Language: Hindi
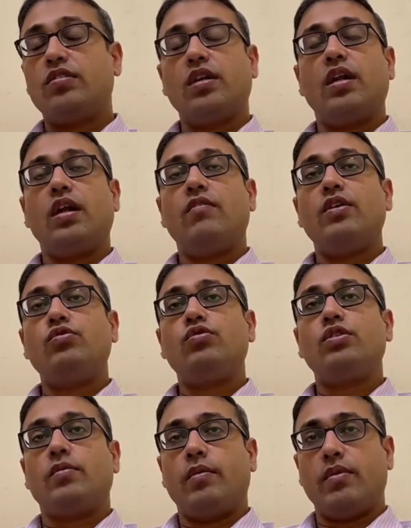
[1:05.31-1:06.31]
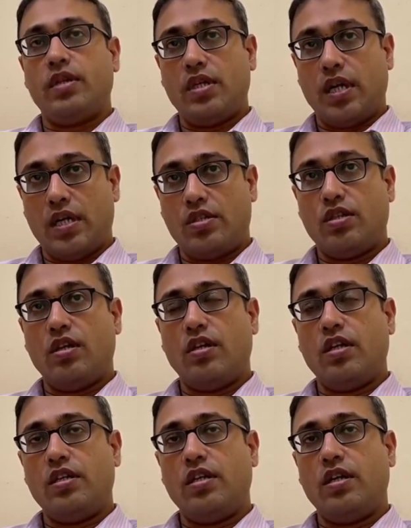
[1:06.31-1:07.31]
इसके अलावा जो जमाबंदी आज
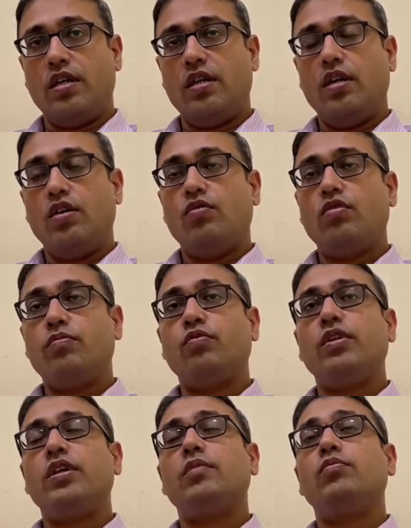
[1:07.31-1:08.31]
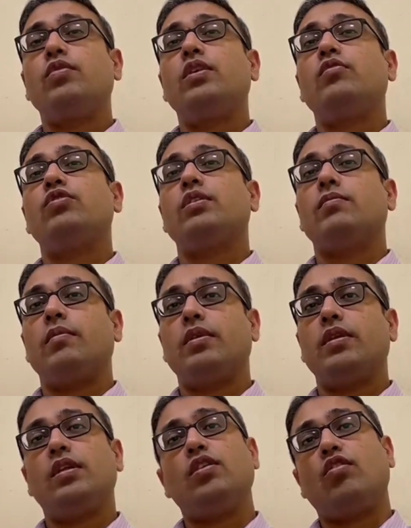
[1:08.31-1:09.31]
चल रही है उस पूरी की पूरी वो
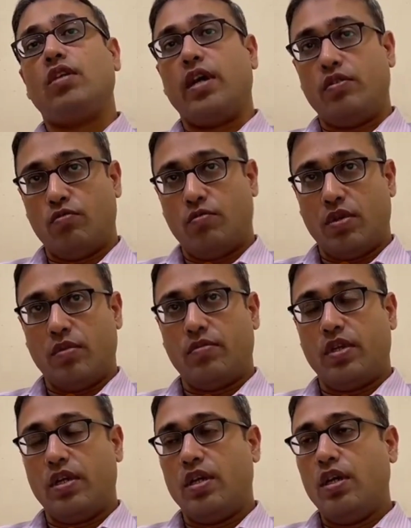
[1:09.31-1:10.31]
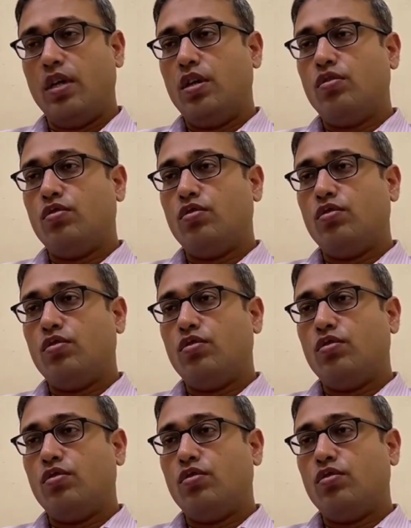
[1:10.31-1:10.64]
जमाबंदी ऑनलाइन उपलब्ध है